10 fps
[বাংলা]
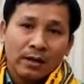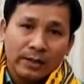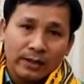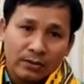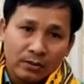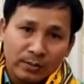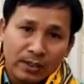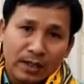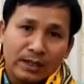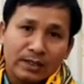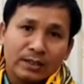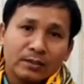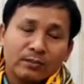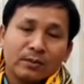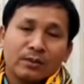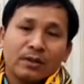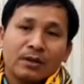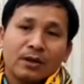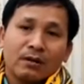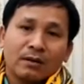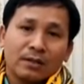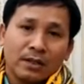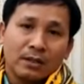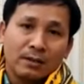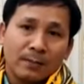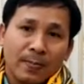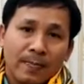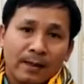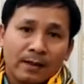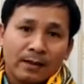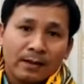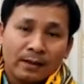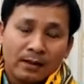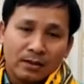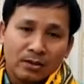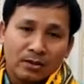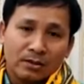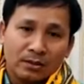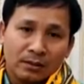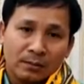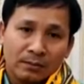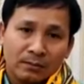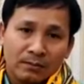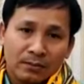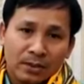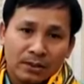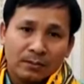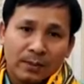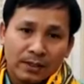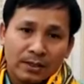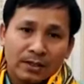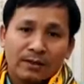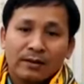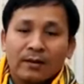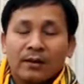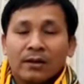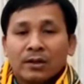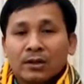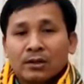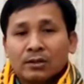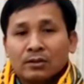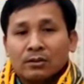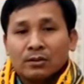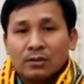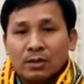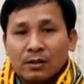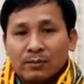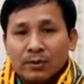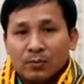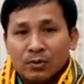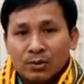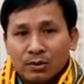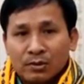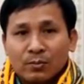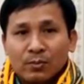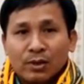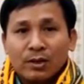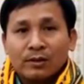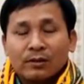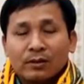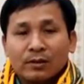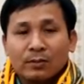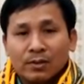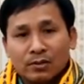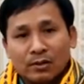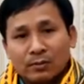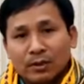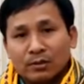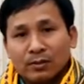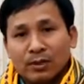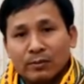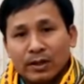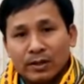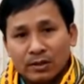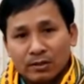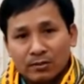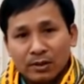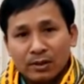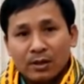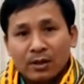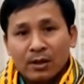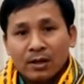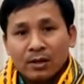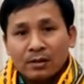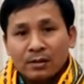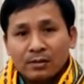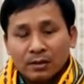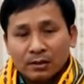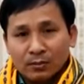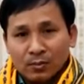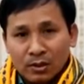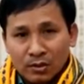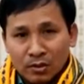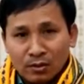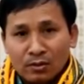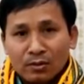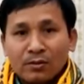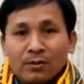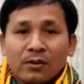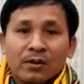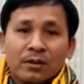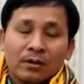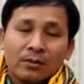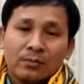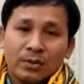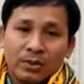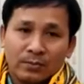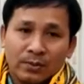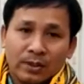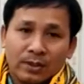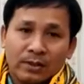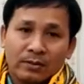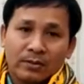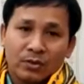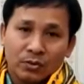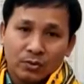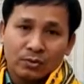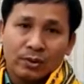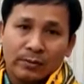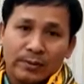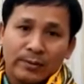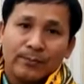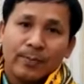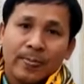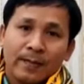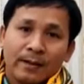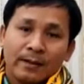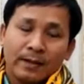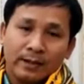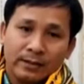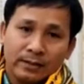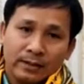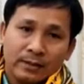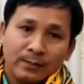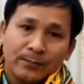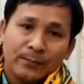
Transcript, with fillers: এই কোভিড নাইন্টিন বিভিন্ন কারণে যেটা ইলেকশন হতে যেহেতু পাচ্ছে না তো স্বাভাবিক পরিস্থিতির পরে নির্বাচনের মাধ্যমে আমি আশা করি যে ত্রিপুরার জনগণ বিজেপিকে সুযোগ দেবে এডিসিকে